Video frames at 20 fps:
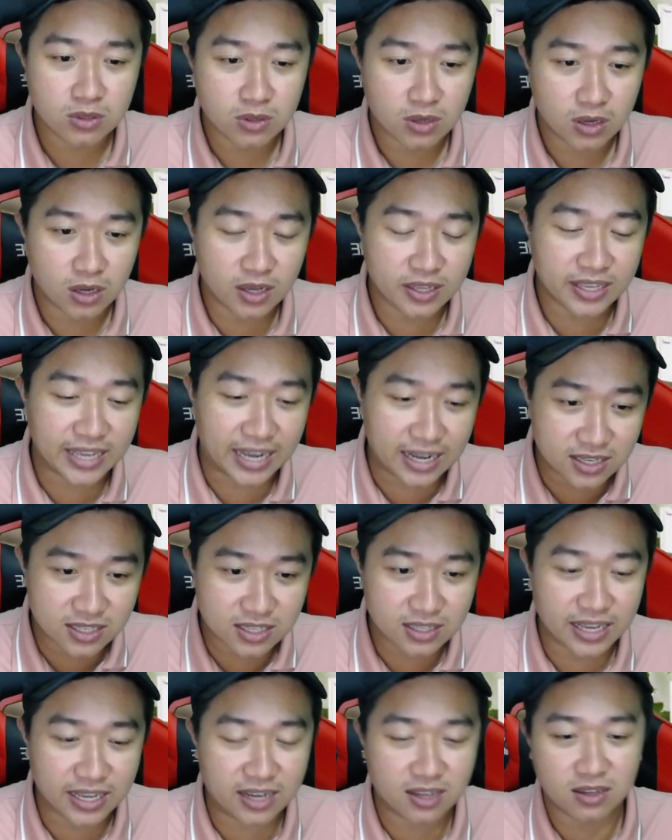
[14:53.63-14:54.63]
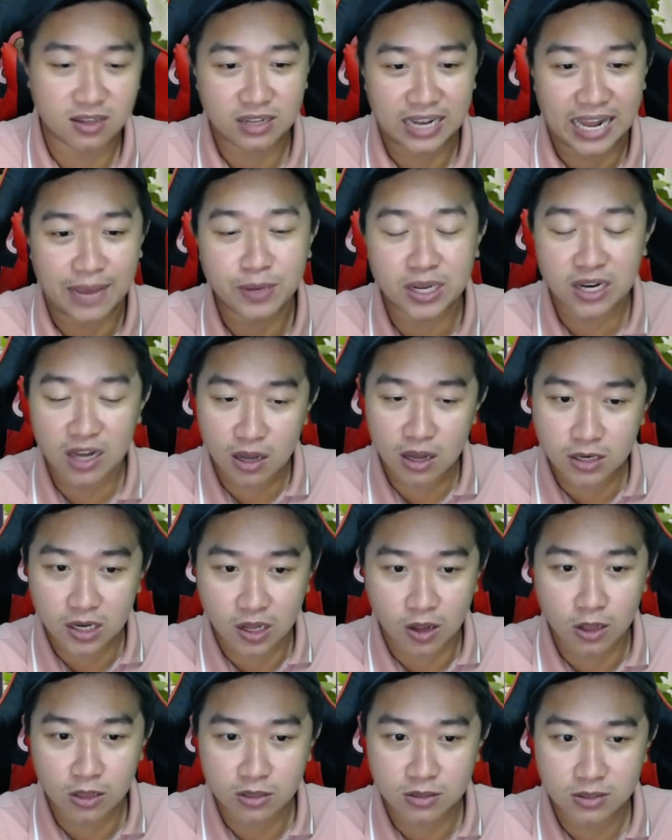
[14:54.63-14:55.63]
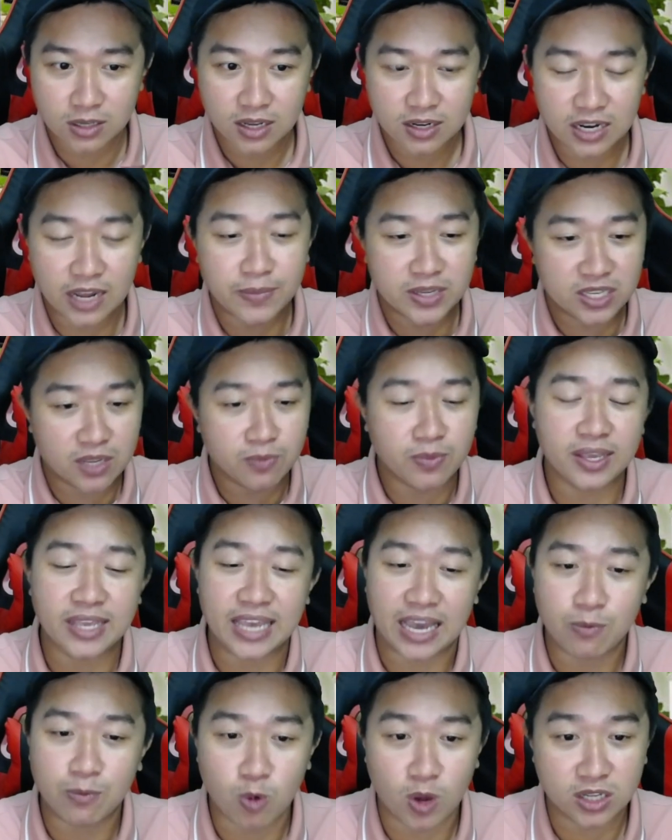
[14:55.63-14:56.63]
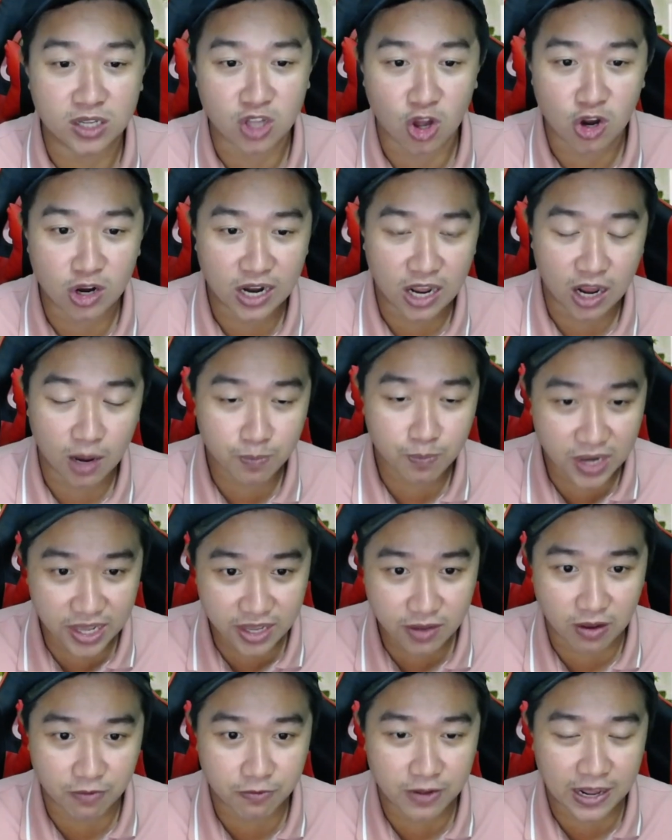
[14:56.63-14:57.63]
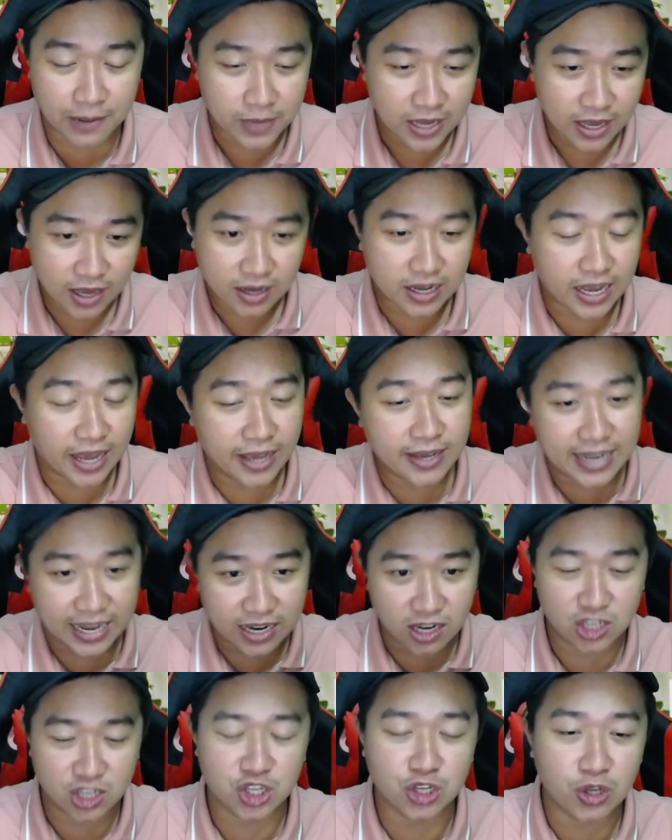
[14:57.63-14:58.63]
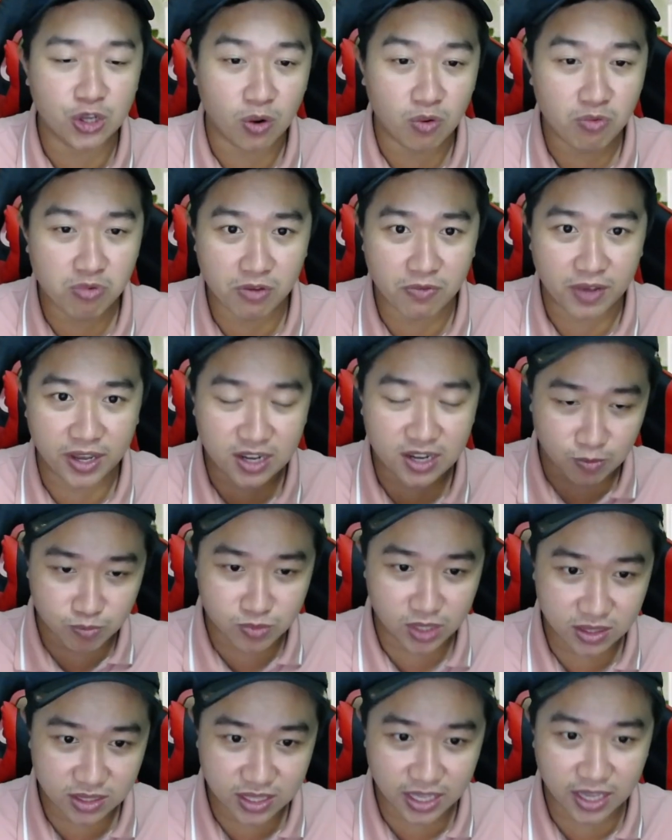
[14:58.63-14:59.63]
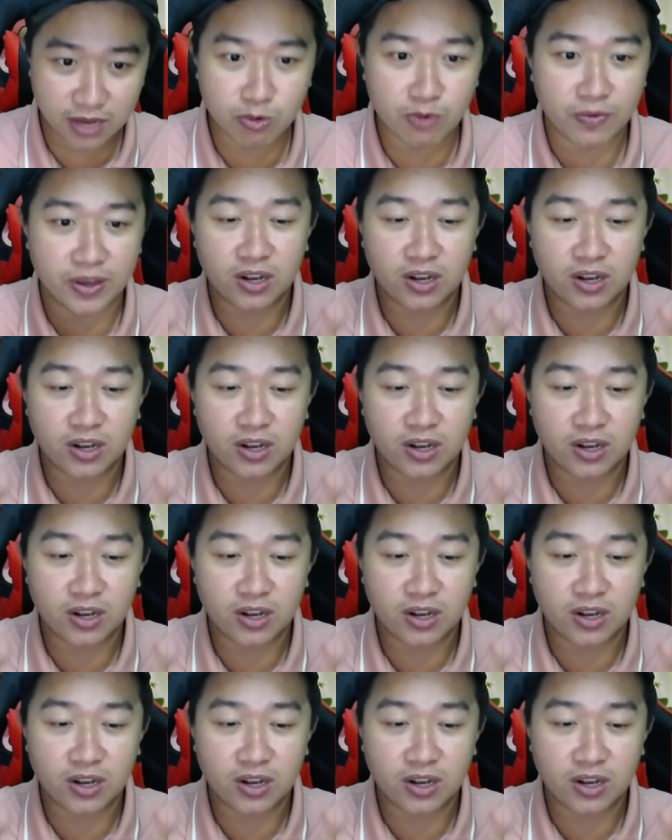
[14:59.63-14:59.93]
uh, nhận nhận làm cái đơn đó để mà xin miễn giảm hoàn toàn là hợp lý hợp pháp kể cả luật sư Vũ quý vị không tin tiếng quý vị có